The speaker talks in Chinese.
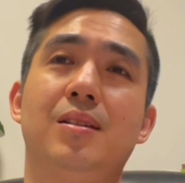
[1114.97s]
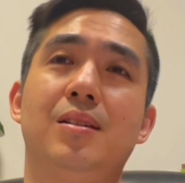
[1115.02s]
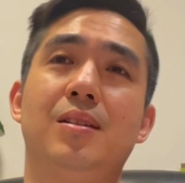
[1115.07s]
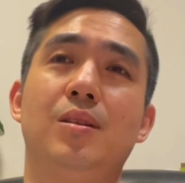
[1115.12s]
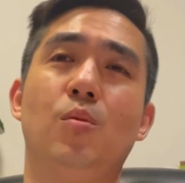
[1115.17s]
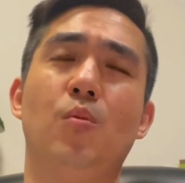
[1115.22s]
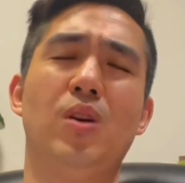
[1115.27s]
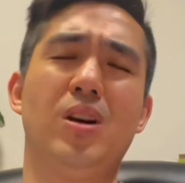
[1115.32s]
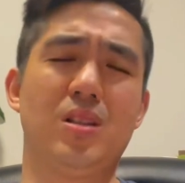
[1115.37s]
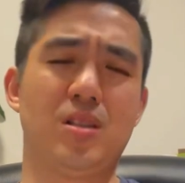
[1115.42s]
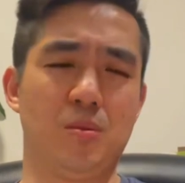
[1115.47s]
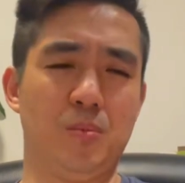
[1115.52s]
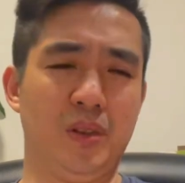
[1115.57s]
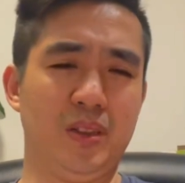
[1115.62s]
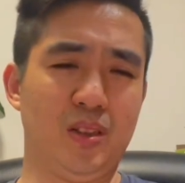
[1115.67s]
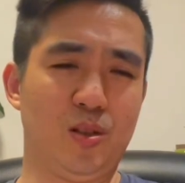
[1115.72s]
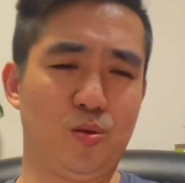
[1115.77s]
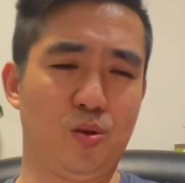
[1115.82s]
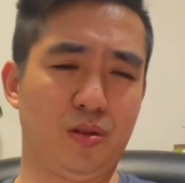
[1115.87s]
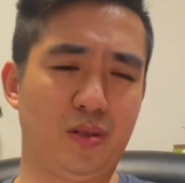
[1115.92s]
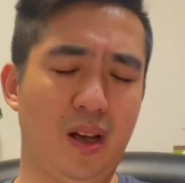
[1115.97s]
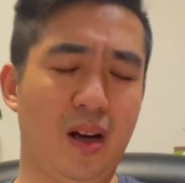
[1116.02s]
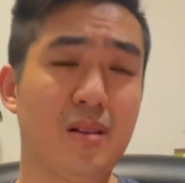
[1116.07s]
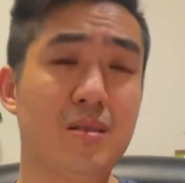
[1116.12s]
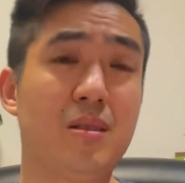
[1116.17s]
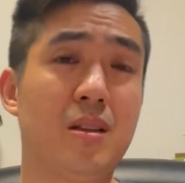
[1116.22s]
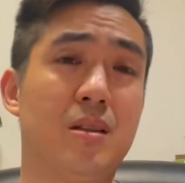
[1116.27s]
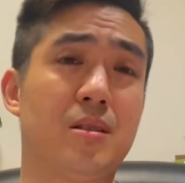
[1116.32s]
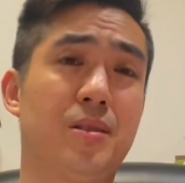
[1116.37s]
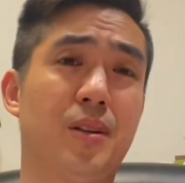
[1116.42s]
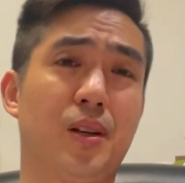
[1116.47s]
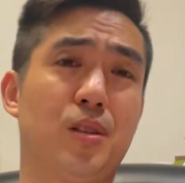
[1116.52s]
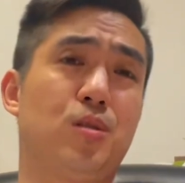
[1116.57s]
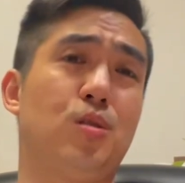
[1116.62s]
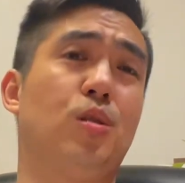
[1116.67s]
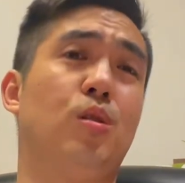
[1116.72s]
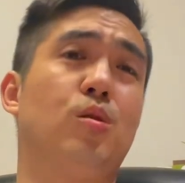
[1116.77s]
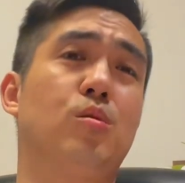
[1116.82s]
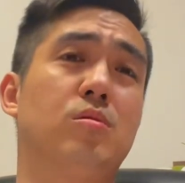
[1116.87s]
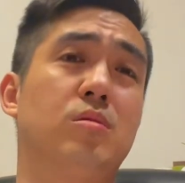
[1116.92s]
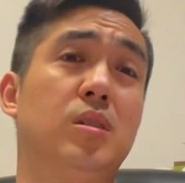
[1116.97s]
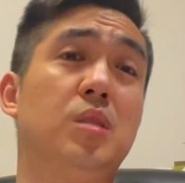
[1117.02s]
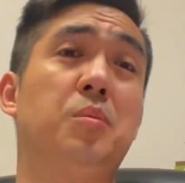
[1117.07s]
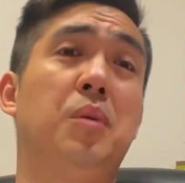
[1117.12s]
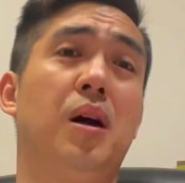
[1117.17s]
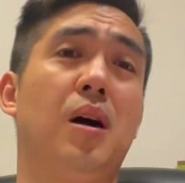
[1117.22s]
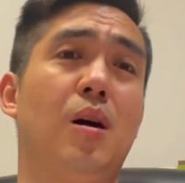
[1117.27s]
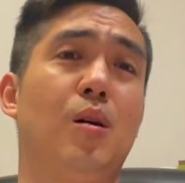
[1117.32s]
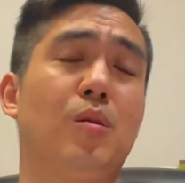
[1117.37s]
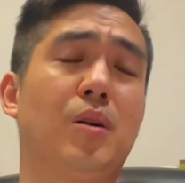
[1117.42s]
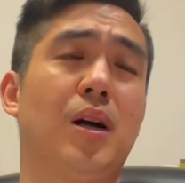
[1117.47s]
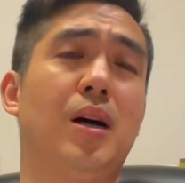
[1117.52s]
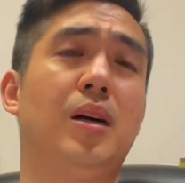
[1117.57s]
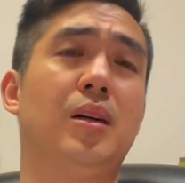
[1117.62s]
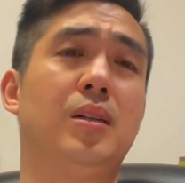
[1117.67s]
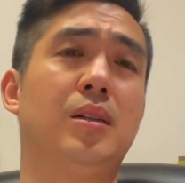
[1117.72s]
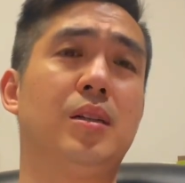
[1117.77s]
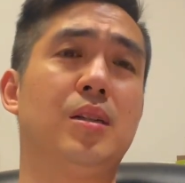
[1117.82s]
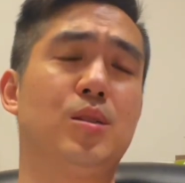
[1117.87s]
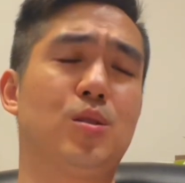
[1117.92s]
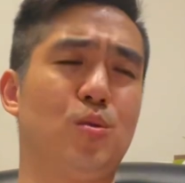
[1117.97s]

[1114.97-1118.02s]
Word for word: 为什么你说当年这个球那么好看啊？